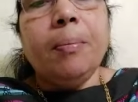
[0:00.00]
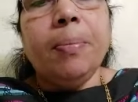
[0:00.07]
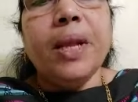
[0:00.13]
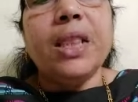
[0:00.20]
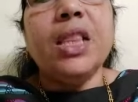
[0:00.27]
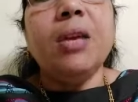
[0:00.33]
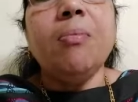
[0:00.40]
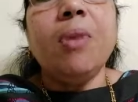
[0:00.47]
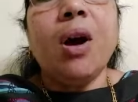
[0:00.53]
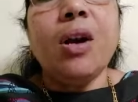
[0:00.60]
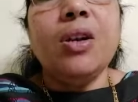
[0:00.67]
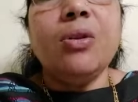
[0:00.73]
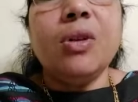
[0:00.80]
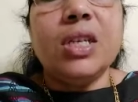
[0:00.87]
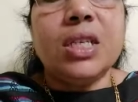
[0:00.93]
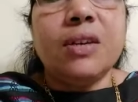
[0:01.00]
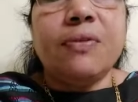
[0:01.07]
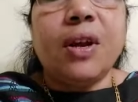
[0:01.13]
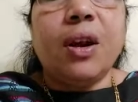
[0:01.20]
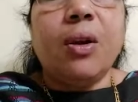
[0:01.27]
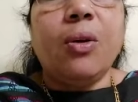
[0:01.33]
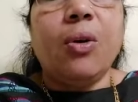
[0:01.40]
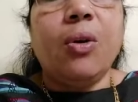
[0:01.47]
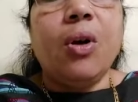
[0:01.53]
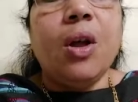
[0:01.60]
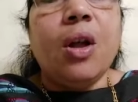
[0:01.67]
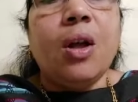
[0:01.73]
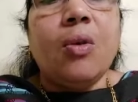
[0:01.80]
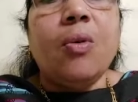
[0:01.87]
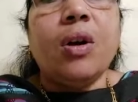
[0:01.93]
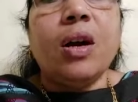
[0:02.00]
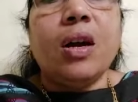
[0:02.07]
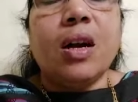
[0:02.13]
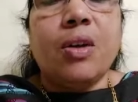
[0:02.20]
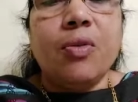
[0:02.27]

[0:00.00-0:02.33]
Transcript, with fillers: ప్రతి మాడ్యూల్ చివరిలో ఒక